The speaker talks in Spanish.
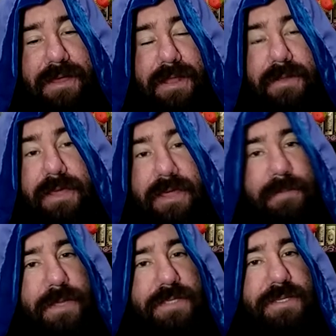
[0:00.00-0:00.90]
La habilidad de
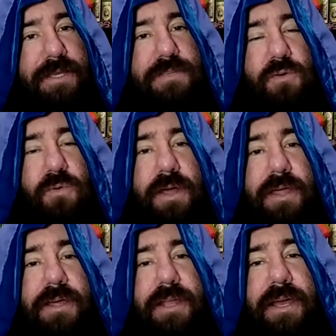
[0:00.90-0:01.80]
medicina es una
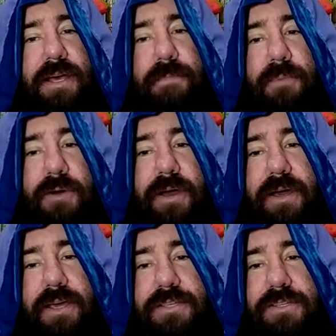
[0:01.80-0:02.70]
de las pocas
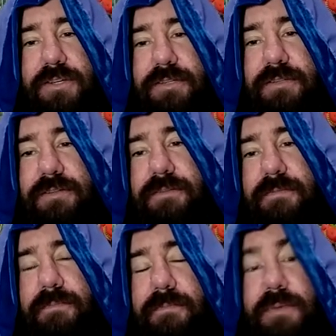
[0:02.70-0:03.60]
que son
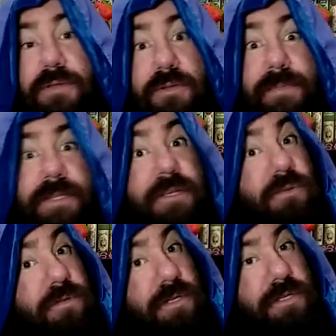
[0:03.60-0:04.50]
virtualmente
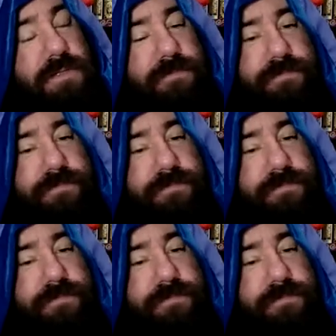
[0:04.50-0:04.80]
inútiles.